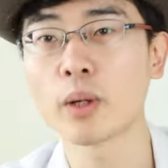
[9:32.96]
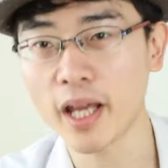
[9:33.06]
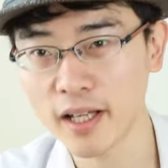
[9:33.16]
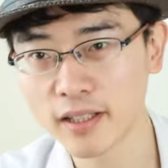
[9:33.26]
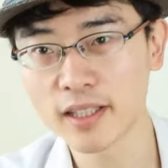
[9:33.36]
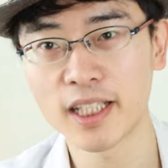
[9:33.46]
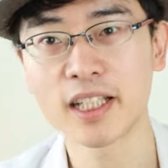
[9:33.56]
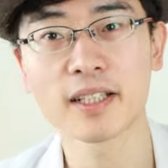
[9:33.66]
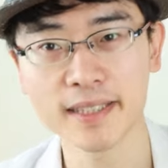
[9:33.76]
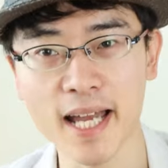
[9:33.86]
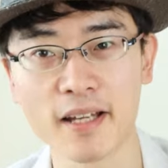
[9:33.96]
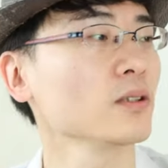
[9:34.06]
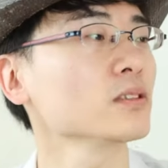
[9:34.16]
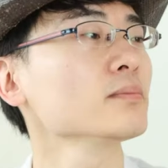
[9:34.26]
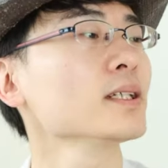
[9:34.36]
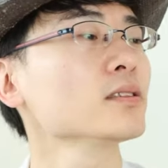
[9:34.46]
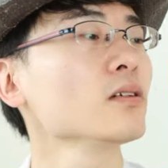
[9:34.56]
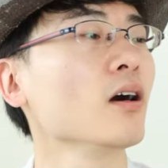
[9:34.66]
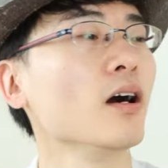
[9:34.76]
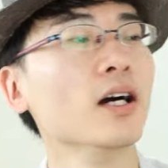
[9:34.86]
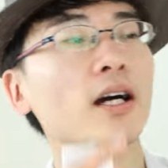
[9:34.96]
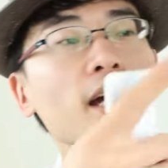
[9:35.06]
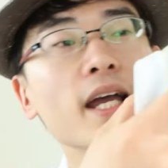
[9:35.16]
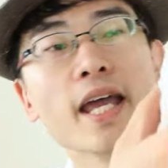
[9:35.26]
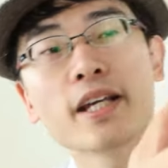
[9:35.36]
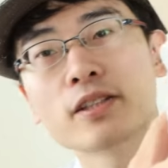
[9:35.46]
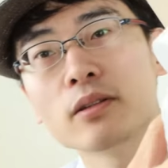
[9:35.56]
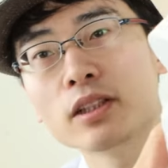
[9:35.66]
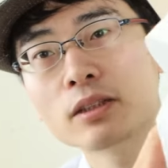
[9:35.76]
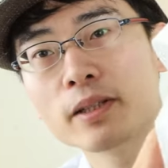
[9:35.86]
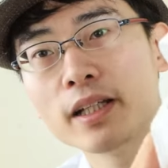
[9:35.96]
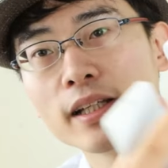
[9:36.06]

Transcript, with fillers: これ引いてください。そうしますと液晶ディスプ